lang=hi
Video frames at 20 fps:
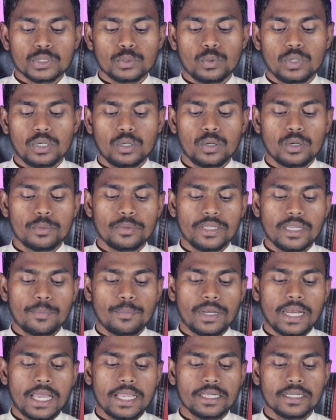वो लोग भी
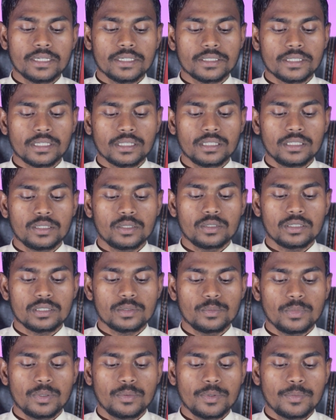अप्लाई कर सकते हैं और
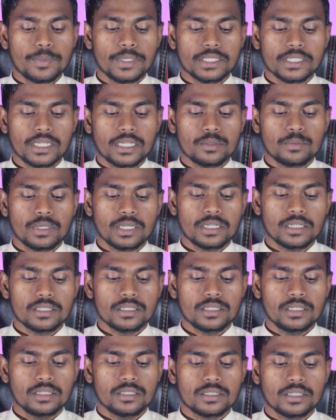इसमें भी पचास
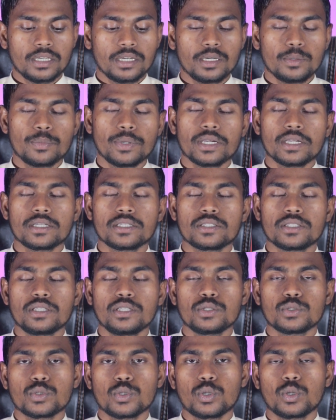वैकेंसी है सैलरी पैकेज
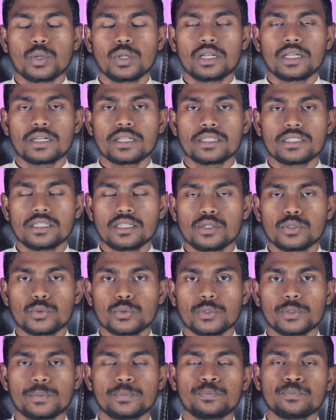तीन सौ डॉलर है जी हाँ
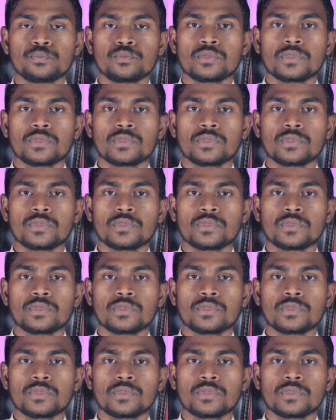दोस्तों